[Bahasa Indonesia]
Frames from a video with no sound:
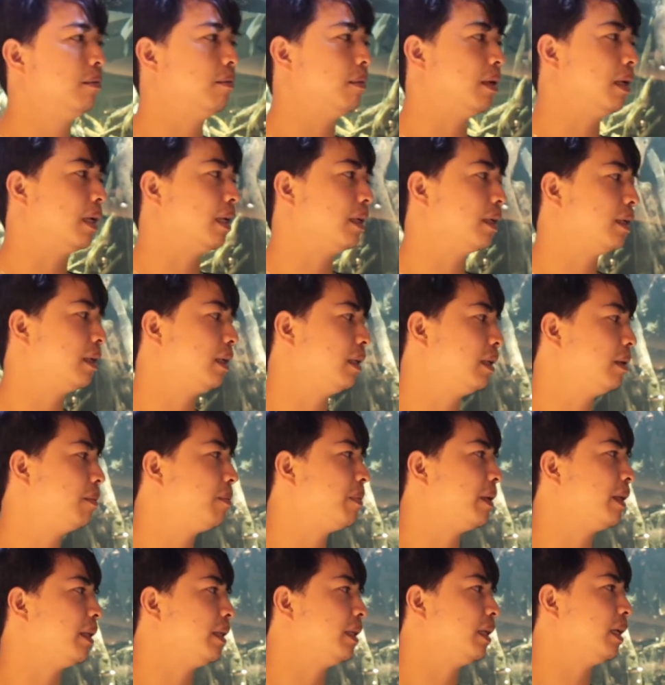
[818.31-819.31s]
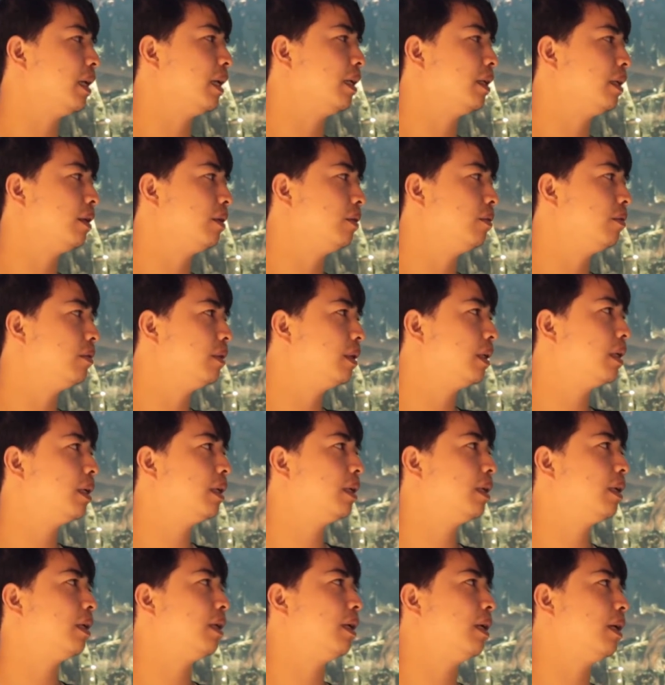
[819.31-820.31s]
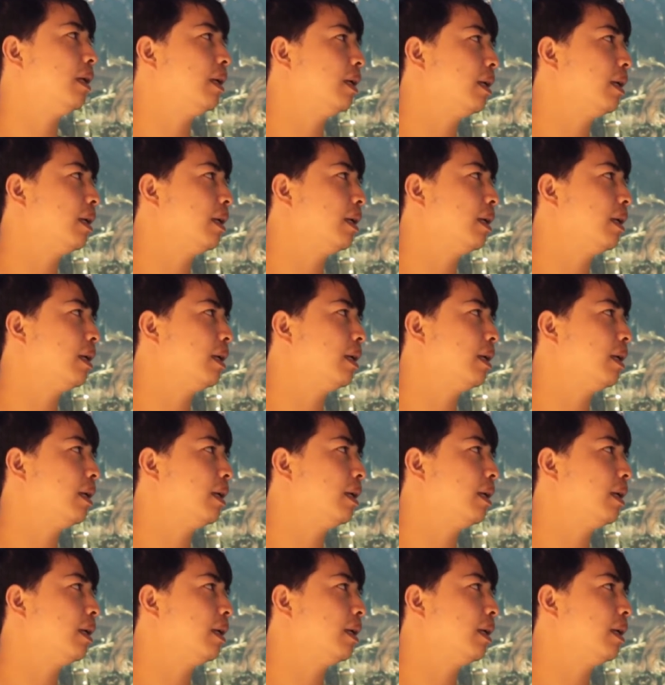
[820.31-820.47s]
makanya nanti plantingannya juga